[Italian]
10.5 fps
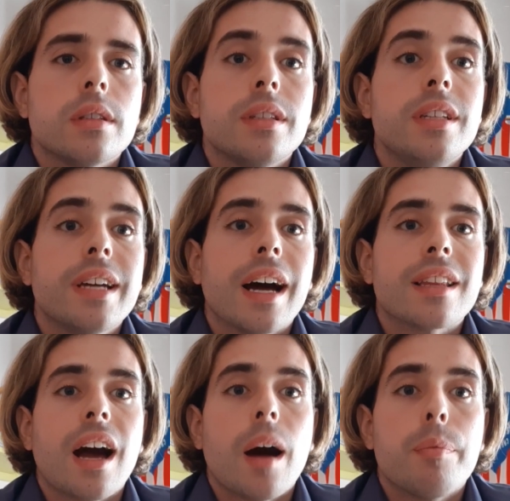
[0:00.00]

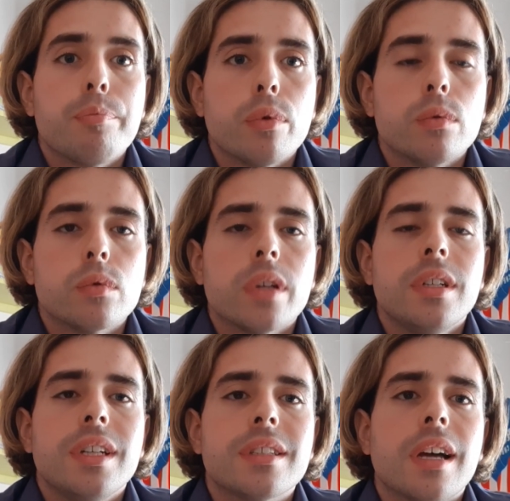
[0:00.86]
dedicata appunto ai
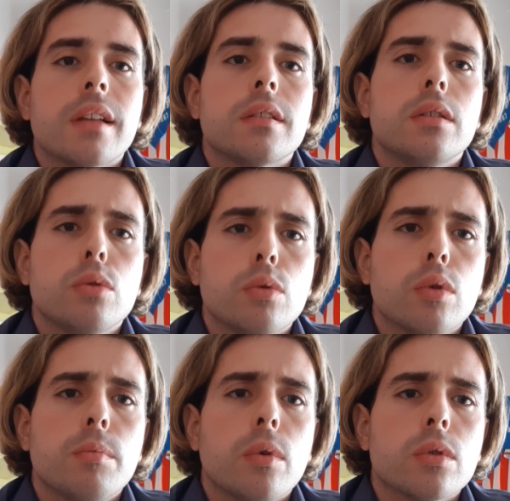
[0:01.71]
dilettanti di
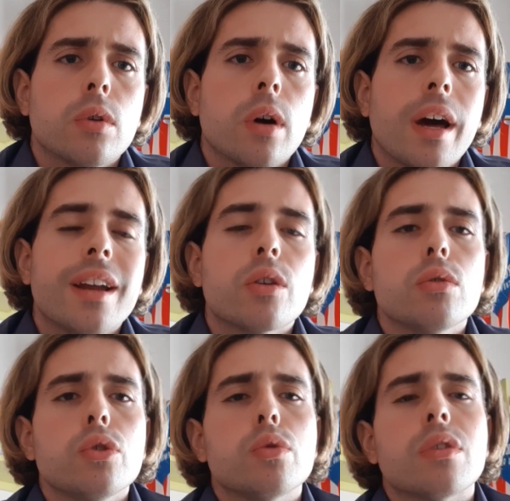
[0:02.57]
tutto il mondo. Era
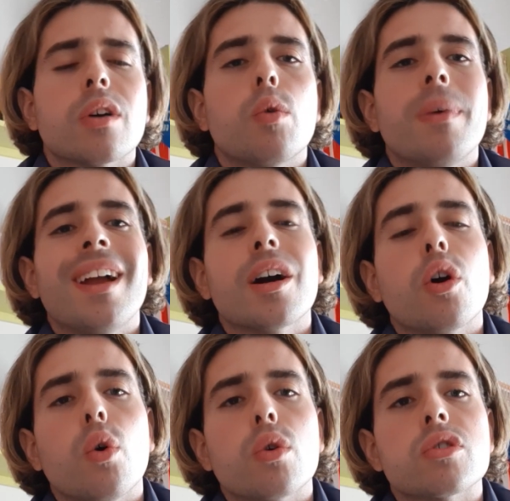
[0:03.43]
conosciuta come la
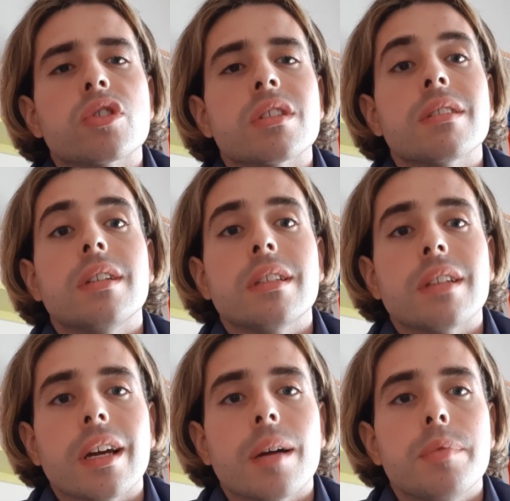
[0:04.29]
Corsa delle
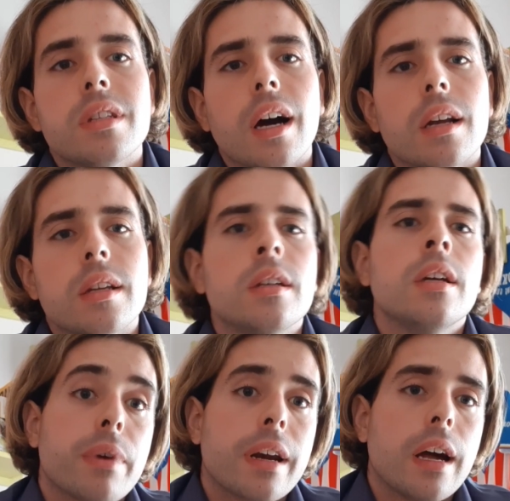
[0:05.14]
tre capitali,
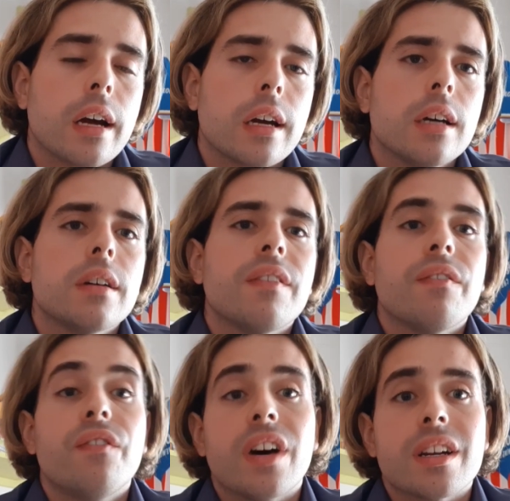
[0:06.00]
Praga,
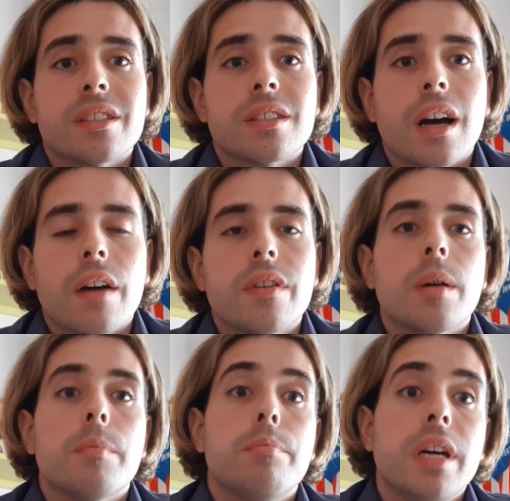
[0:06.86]

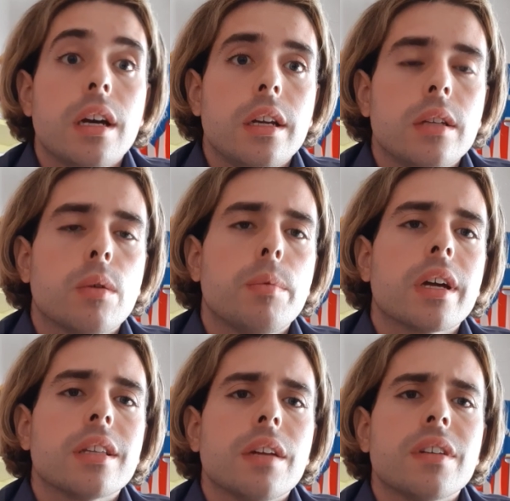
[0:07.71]
Varsavia, Berlino,
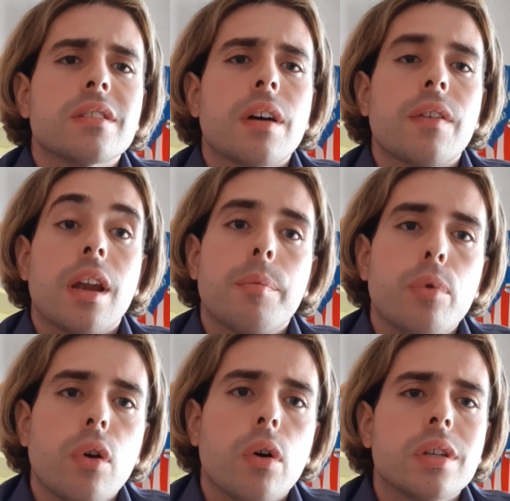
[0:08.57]
perché attraversava la
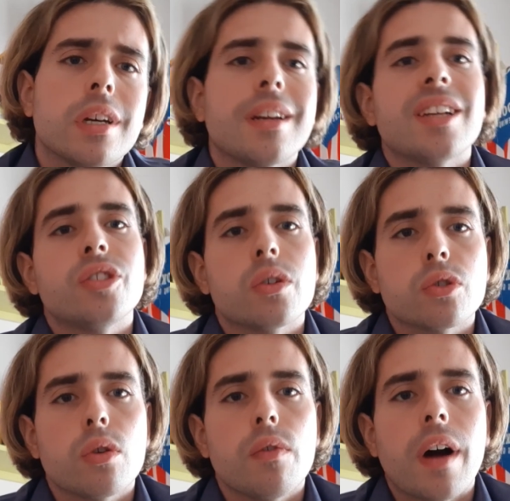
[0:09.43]
Polonia, la
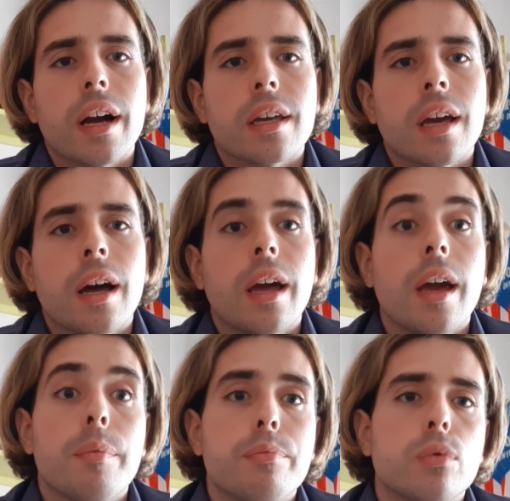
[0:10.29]
Cecoslovacchia
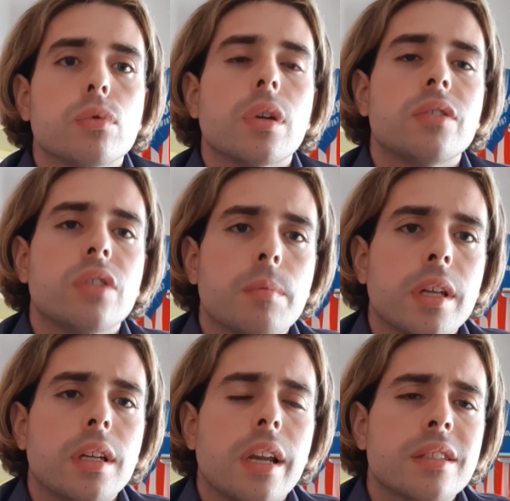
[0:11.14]
e appunto la
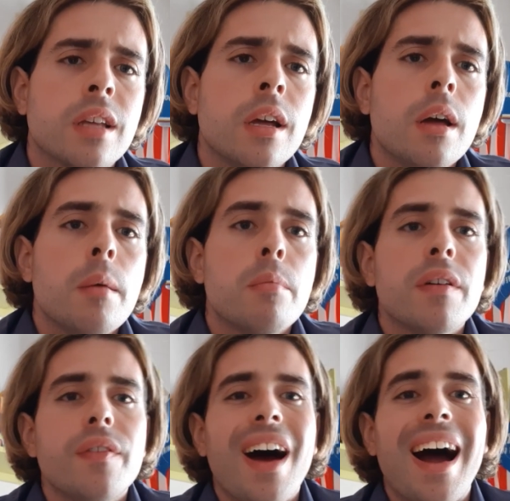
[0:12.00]
Germania dell'Est,
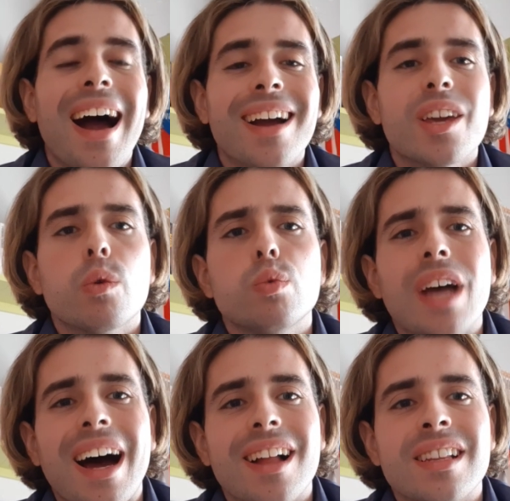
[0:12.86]
ma aveva anche un
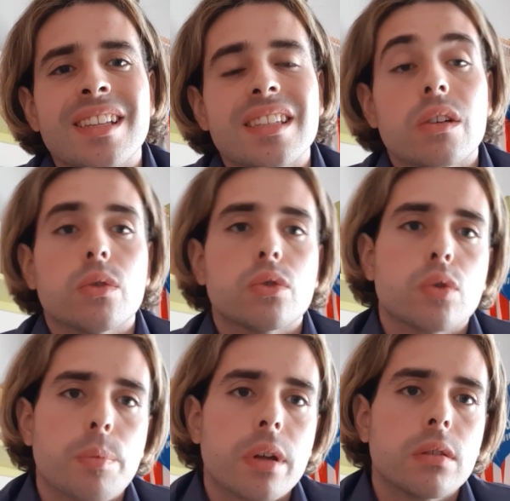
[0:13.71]
altro
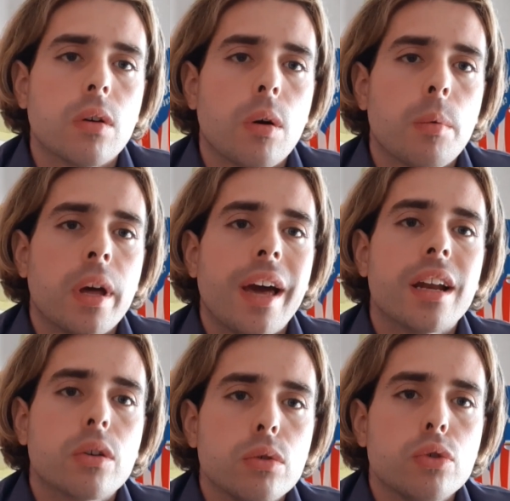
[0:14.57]
soprannome,
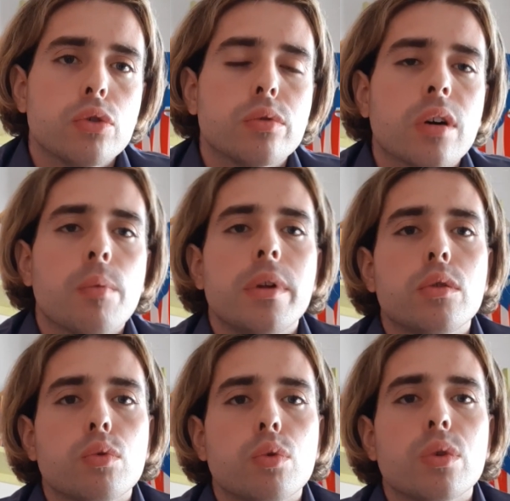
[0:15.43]
era conosciuta come
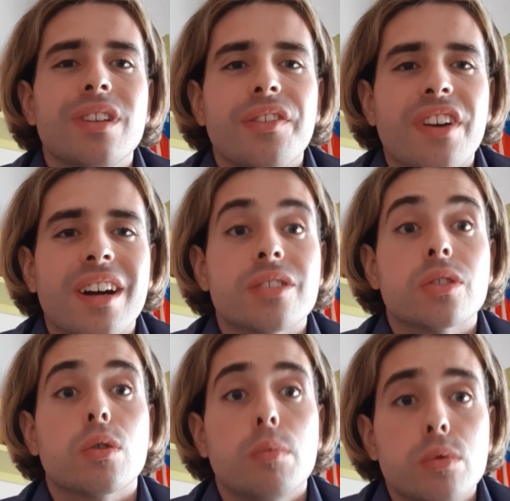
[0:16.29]
il Tour de
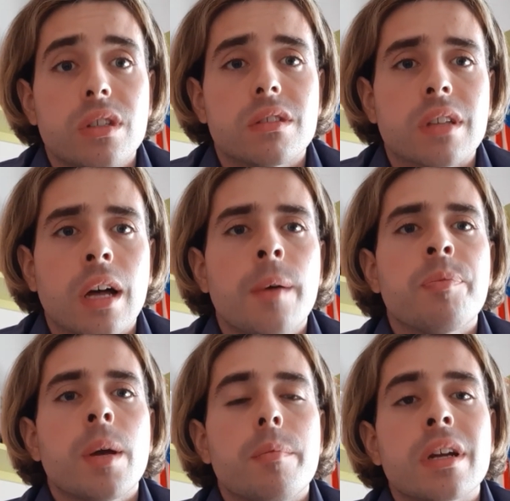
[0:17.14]
France comunista,
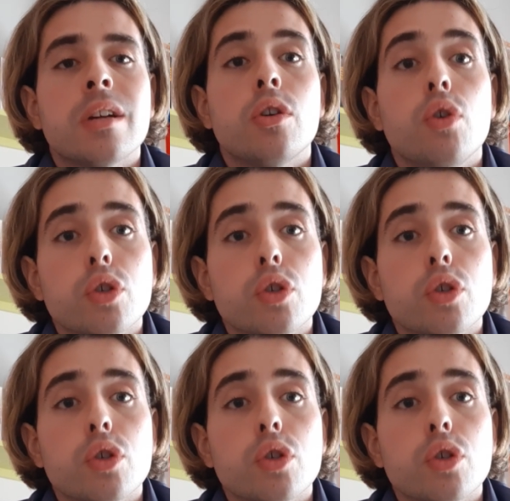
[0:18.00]
perché lo